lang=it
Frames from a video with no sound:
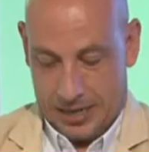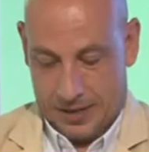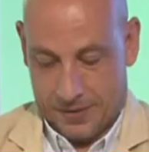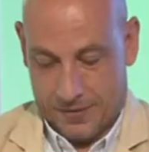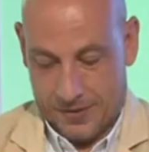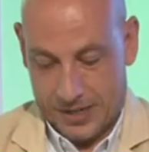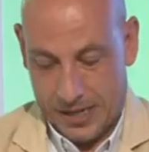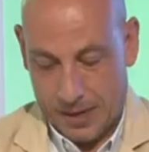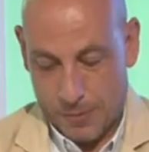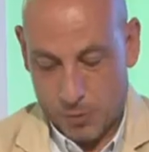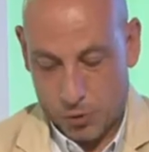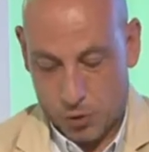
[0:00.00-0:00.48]

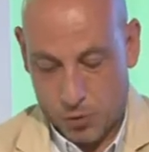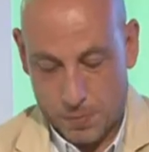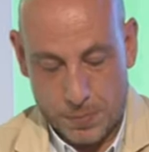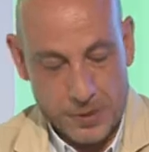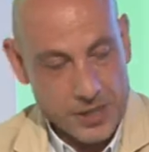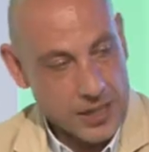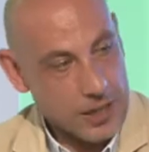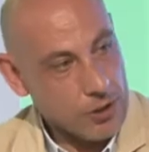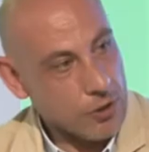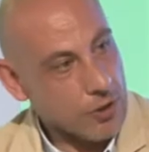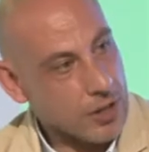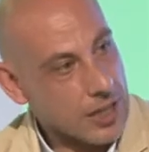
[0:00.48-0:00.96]
veniamo
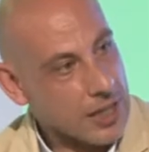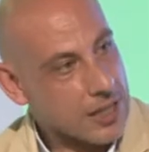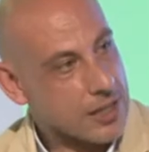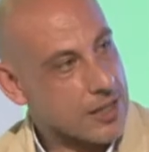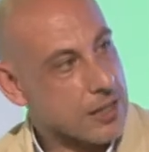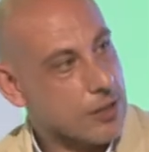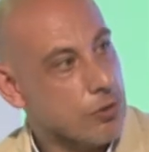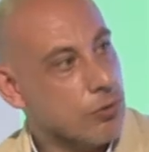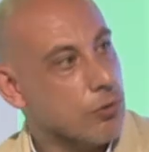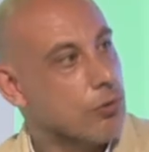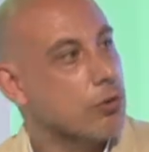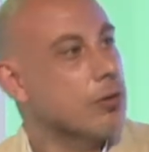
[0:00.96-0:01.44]
subito a noi.
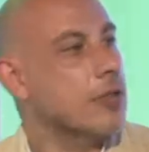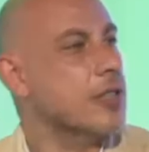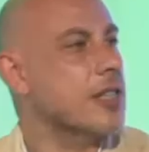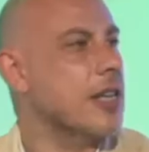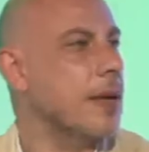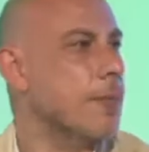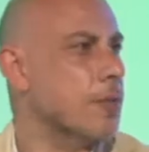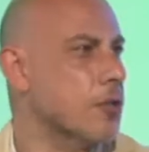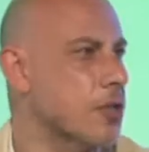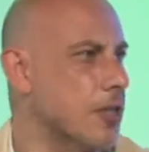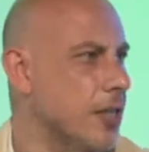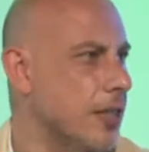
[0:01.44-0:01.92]
Innanzitutto
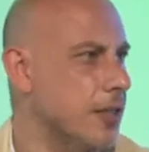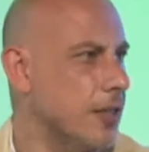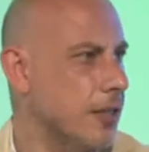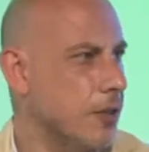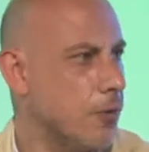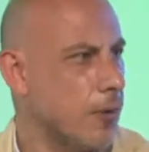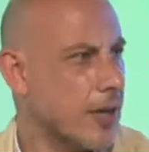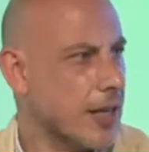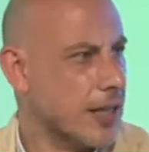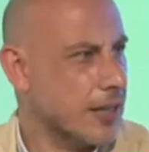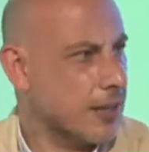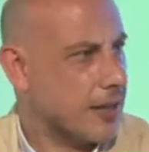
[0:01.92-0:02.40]
siamo stati in
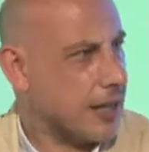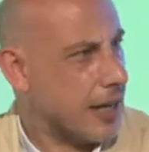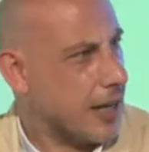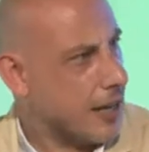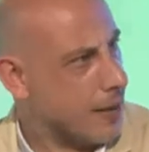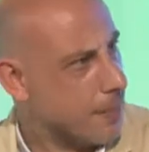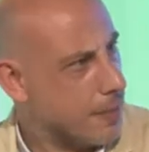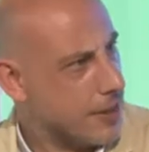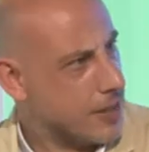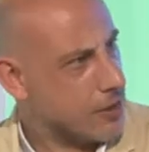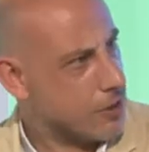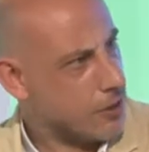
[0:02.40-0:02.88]
quarantena,
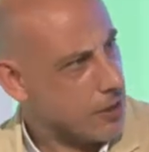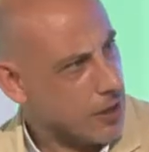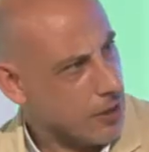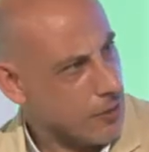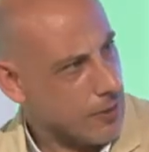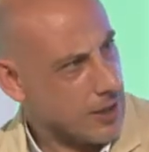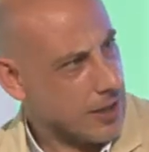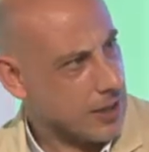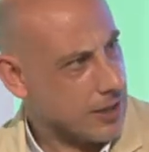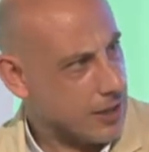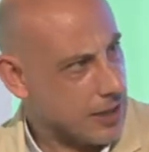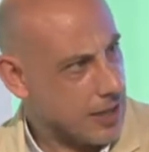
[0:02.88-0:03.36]
penso la
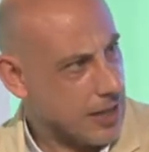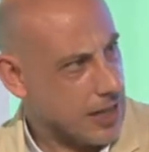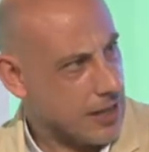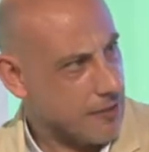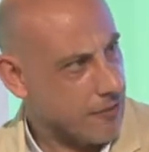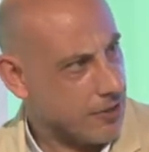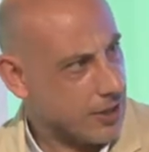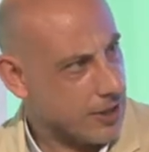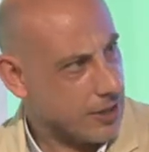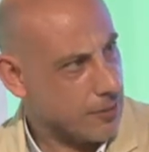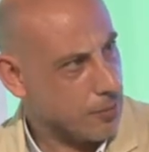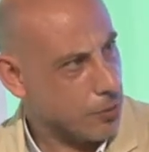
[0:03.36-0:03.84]
quarantena l'hai
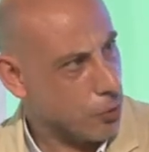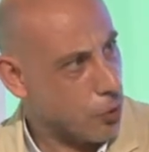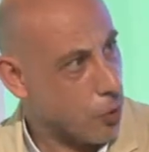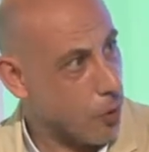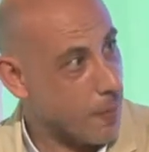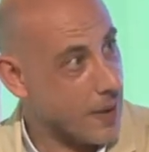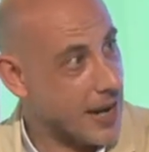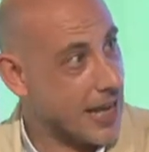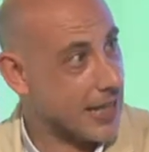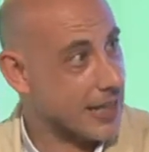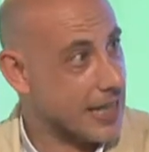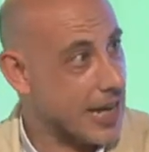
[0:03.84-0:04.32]
fatta pure.
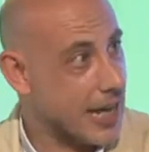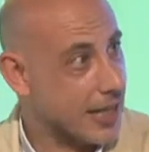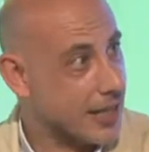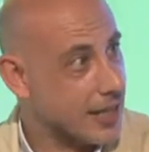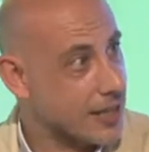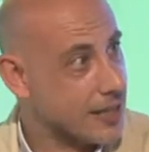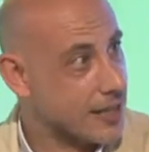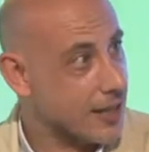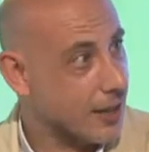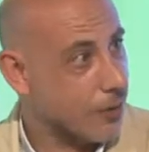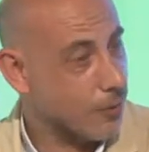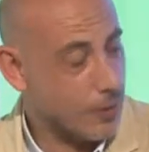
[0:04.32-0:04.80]
Com'è andata
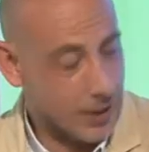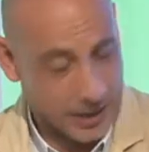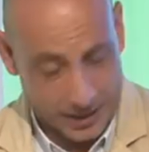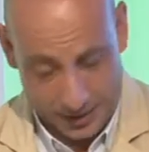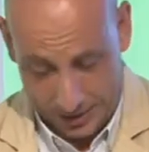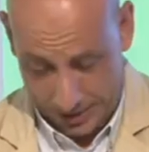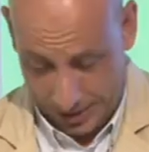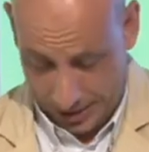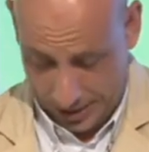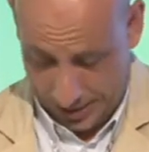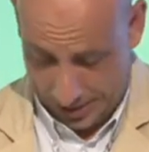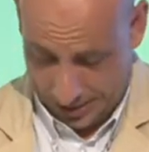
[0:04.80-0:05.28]
sta
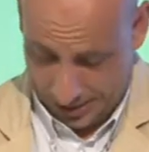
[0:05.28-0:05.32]
quarantena?